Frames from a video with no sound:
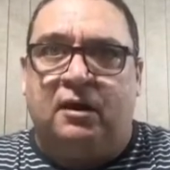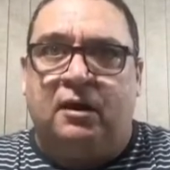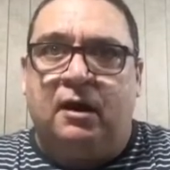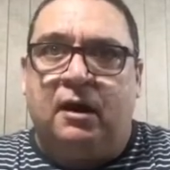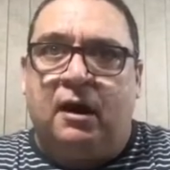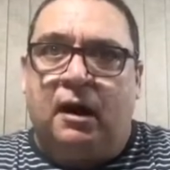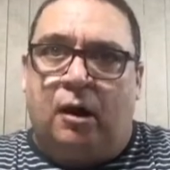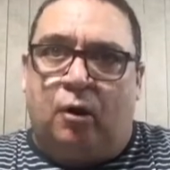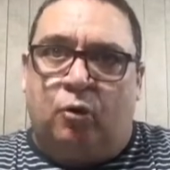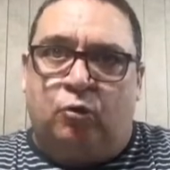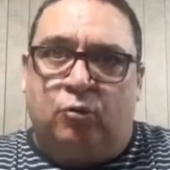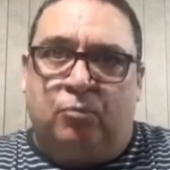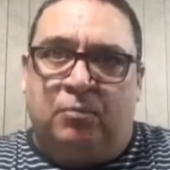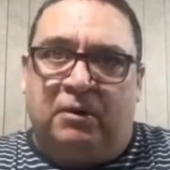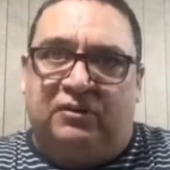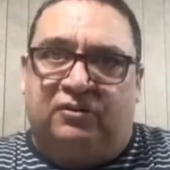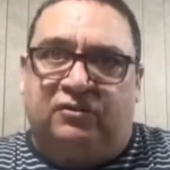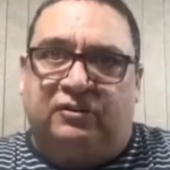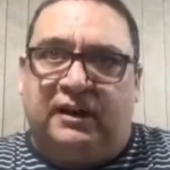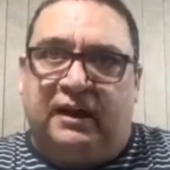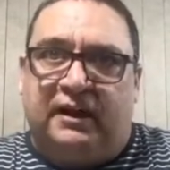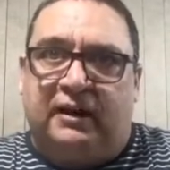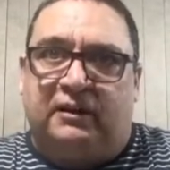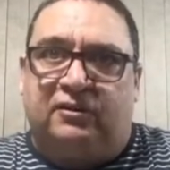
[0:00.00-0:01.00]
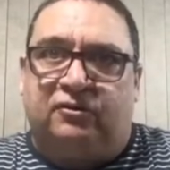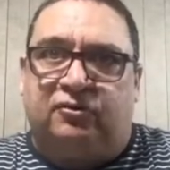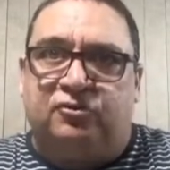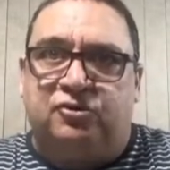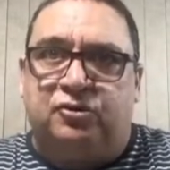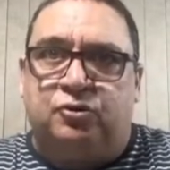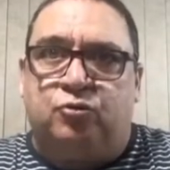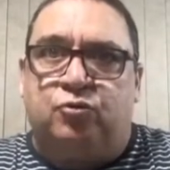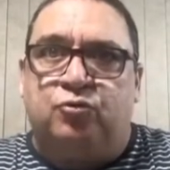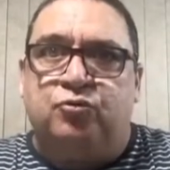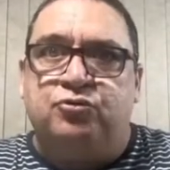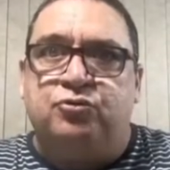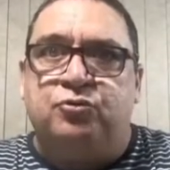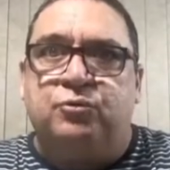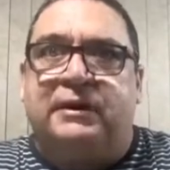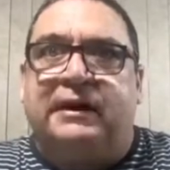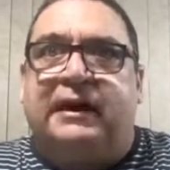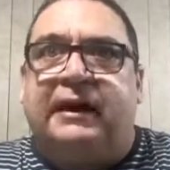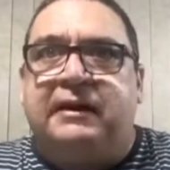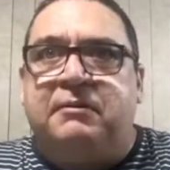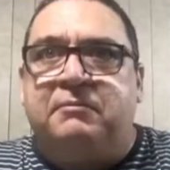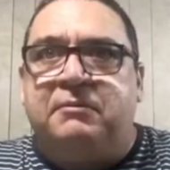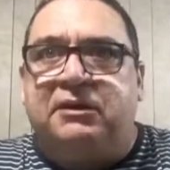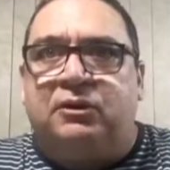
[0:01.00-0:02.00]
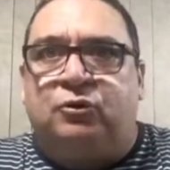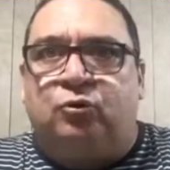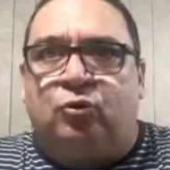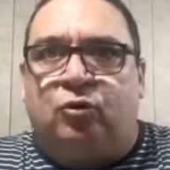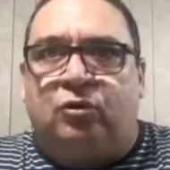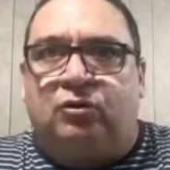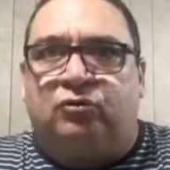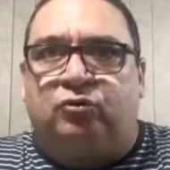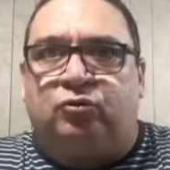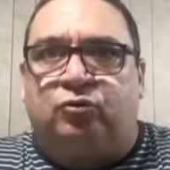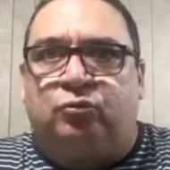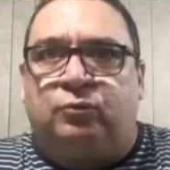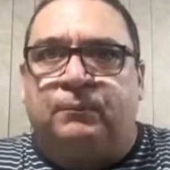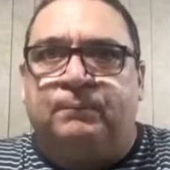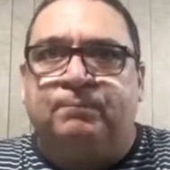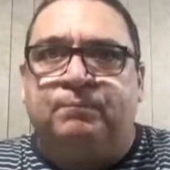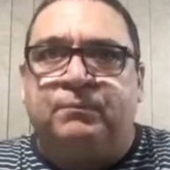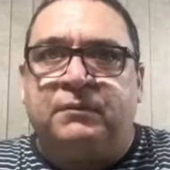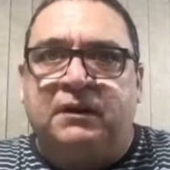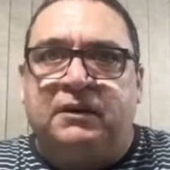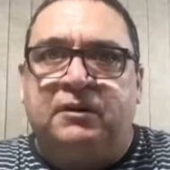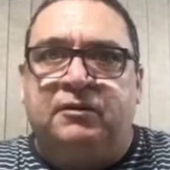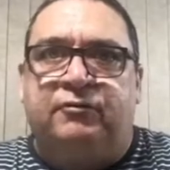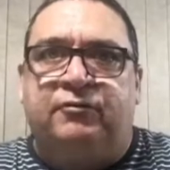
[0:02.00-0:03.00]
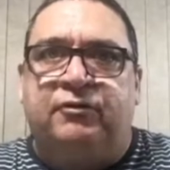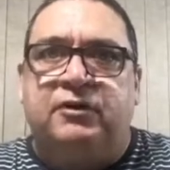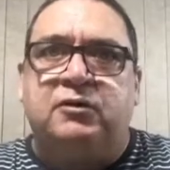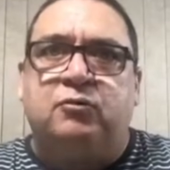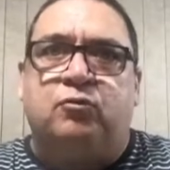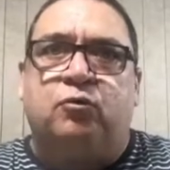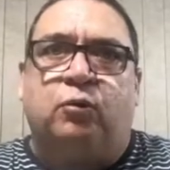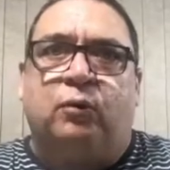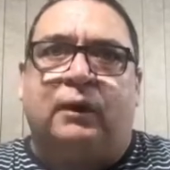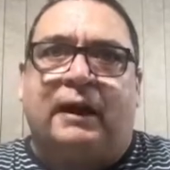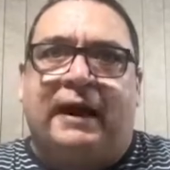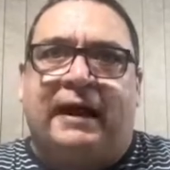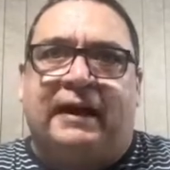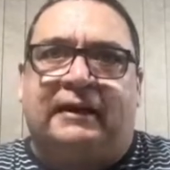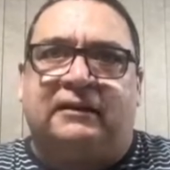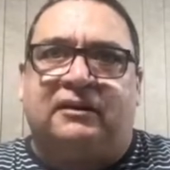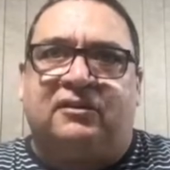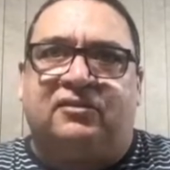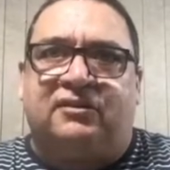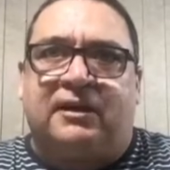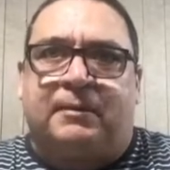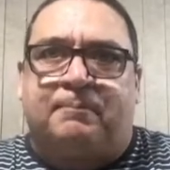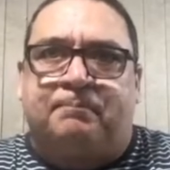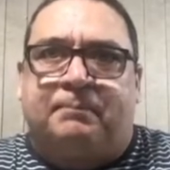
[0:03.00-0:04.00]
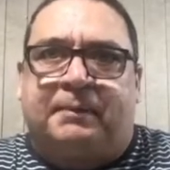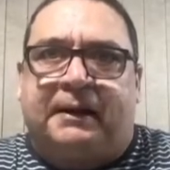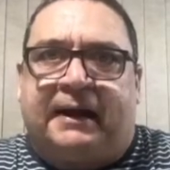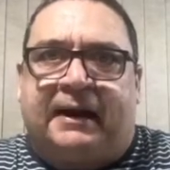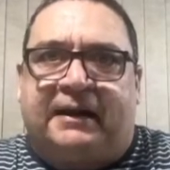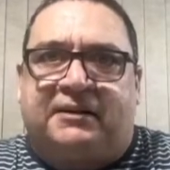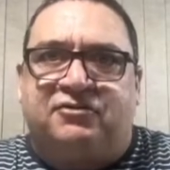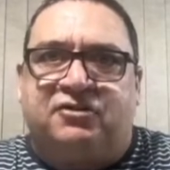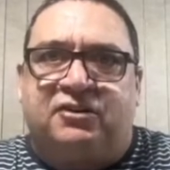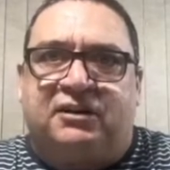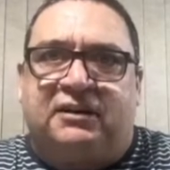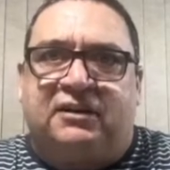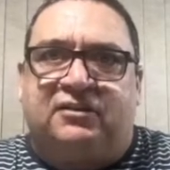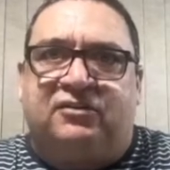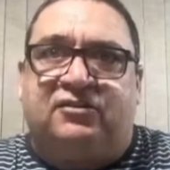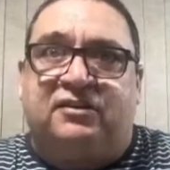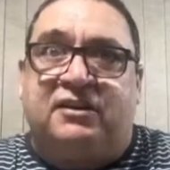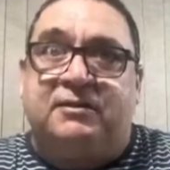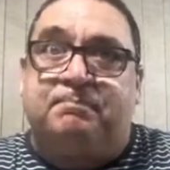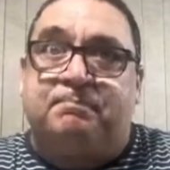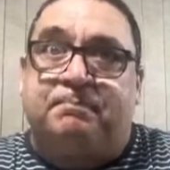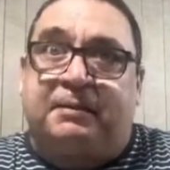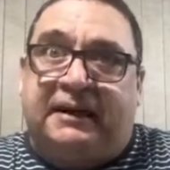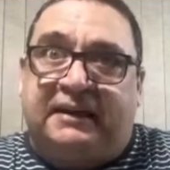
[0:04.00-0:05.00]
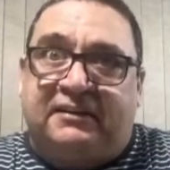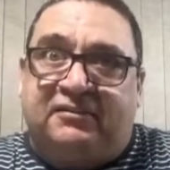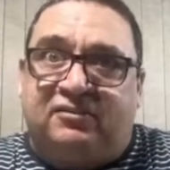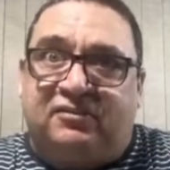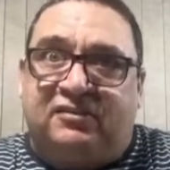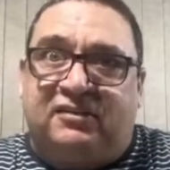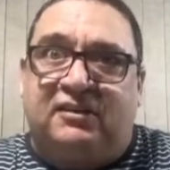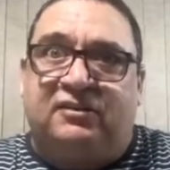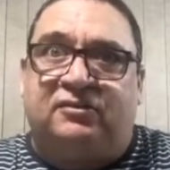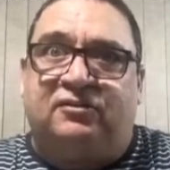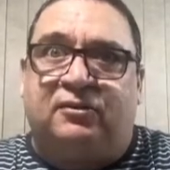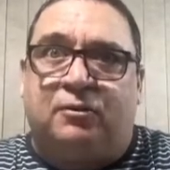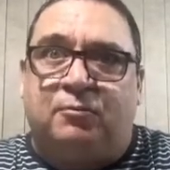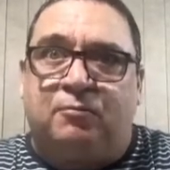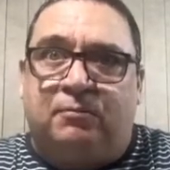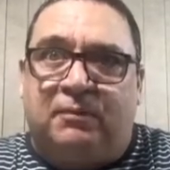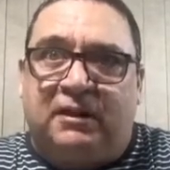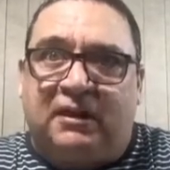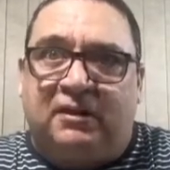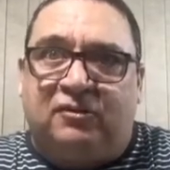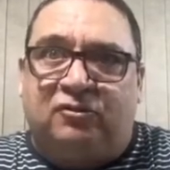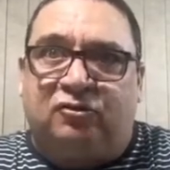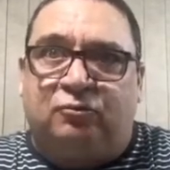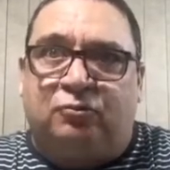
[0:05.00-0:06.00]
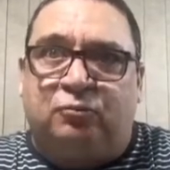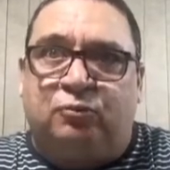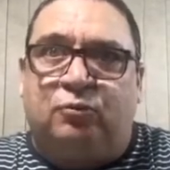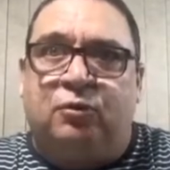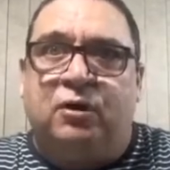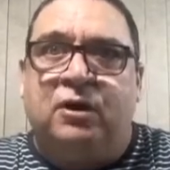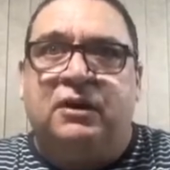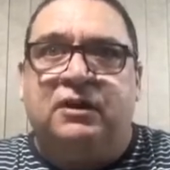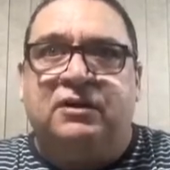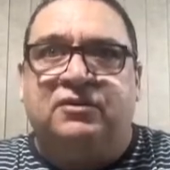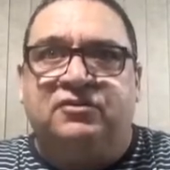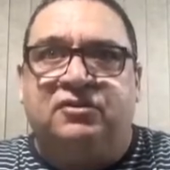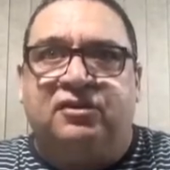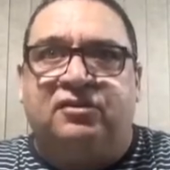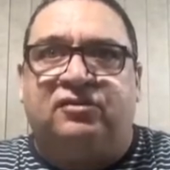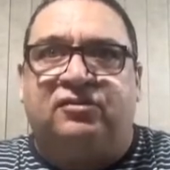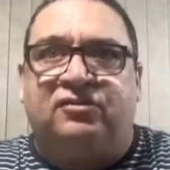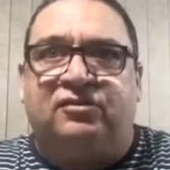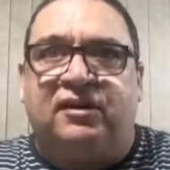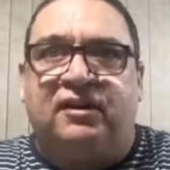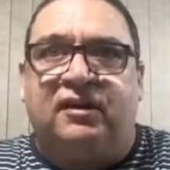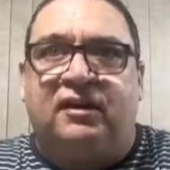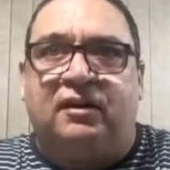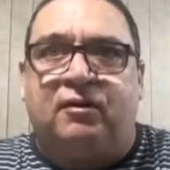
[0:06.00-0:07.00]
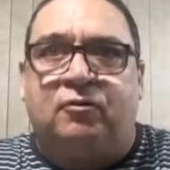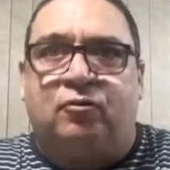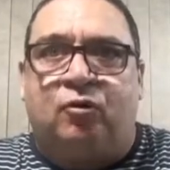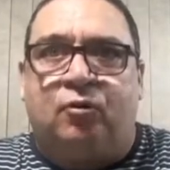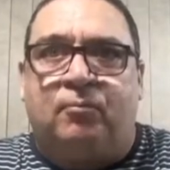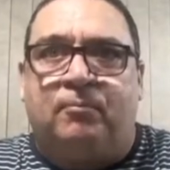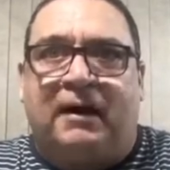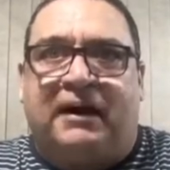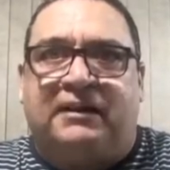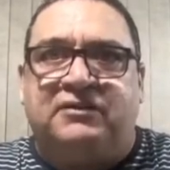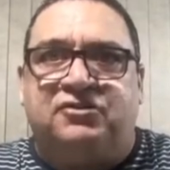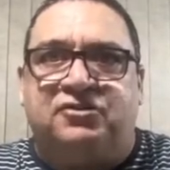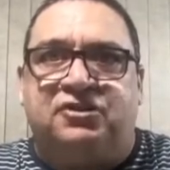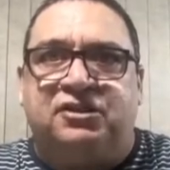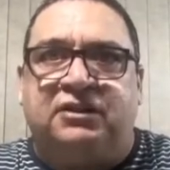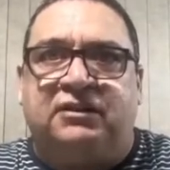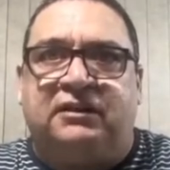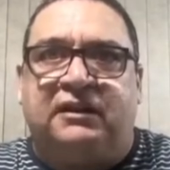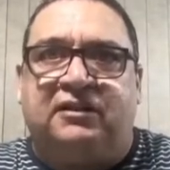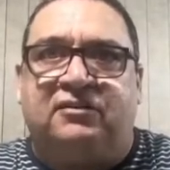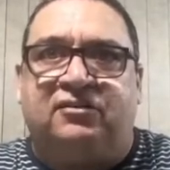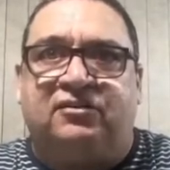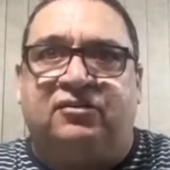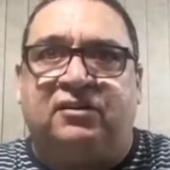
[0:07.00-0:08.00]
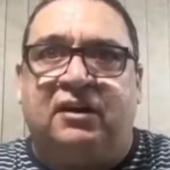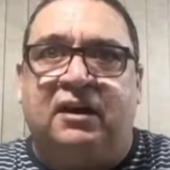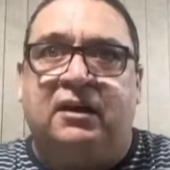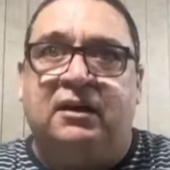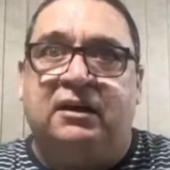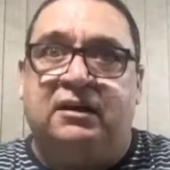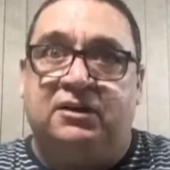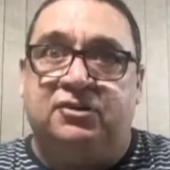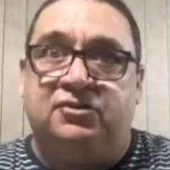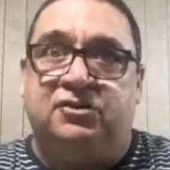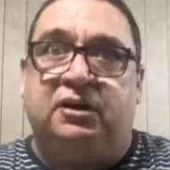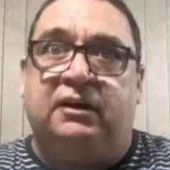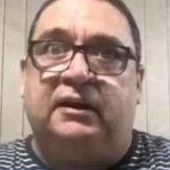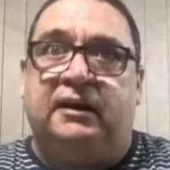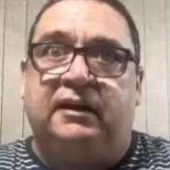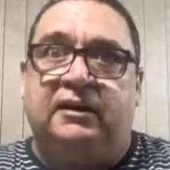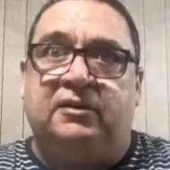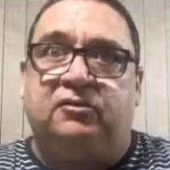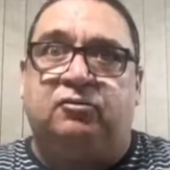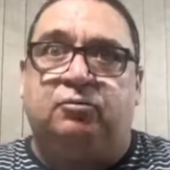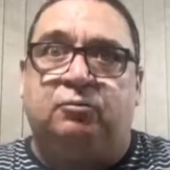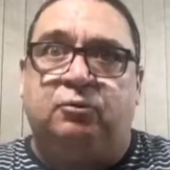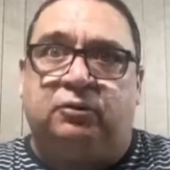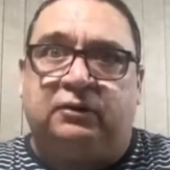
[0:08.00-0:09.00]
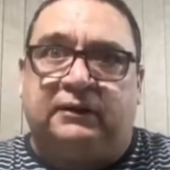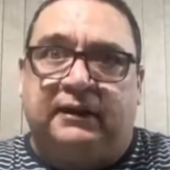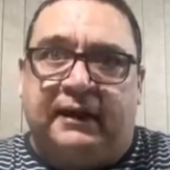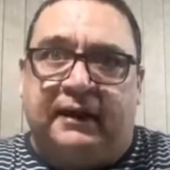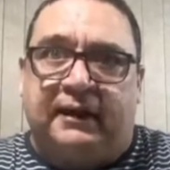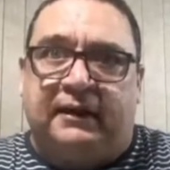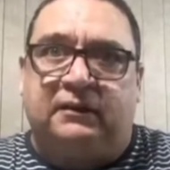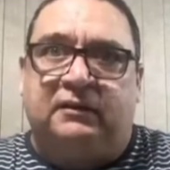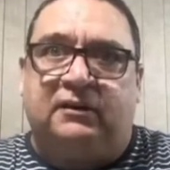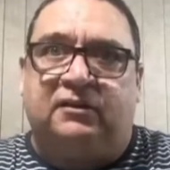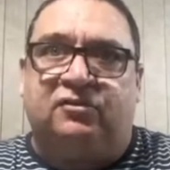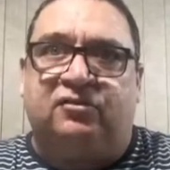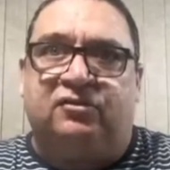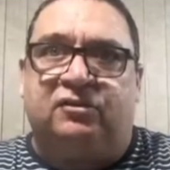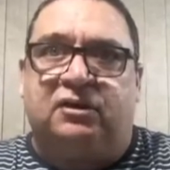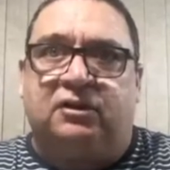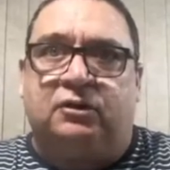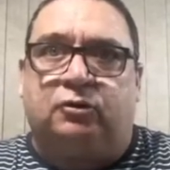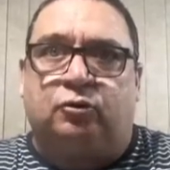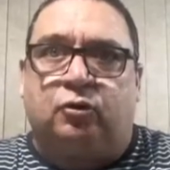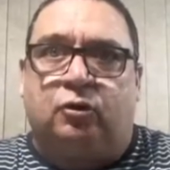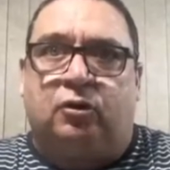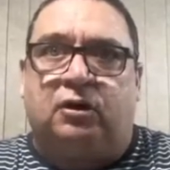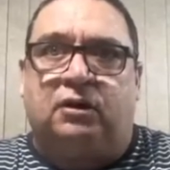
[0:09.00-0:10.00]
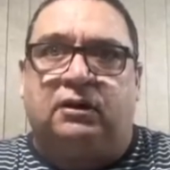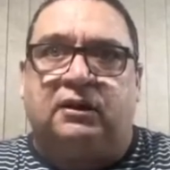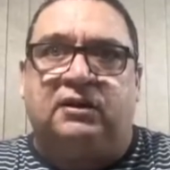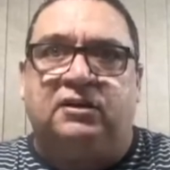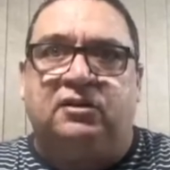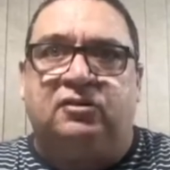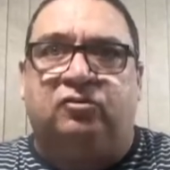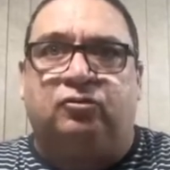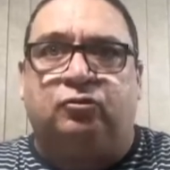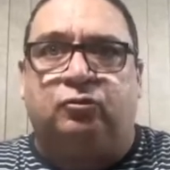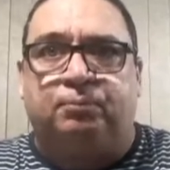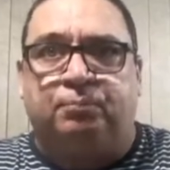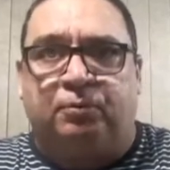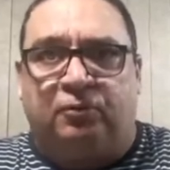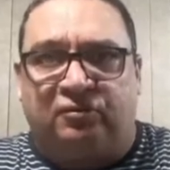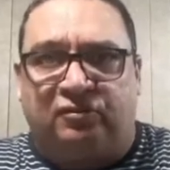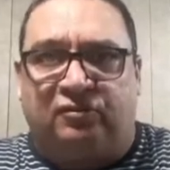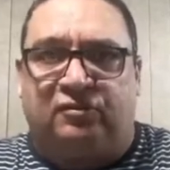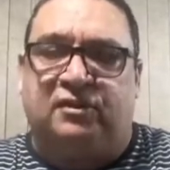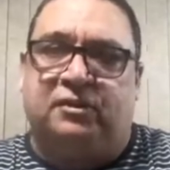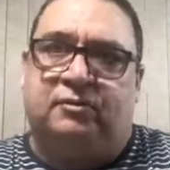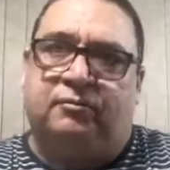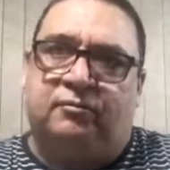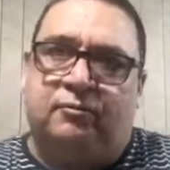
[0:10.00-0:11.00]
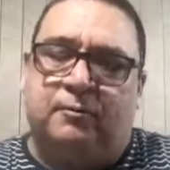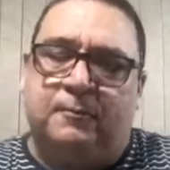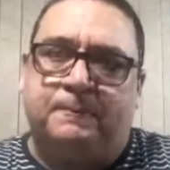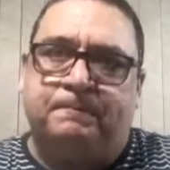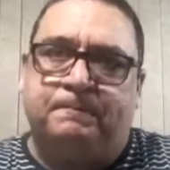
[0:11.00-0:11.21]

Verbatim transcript: algumas delas de cunho criminoso e vinculadas a práticas que precisam mesmo de ser combatidas e de leis modernas que tornem isso possível.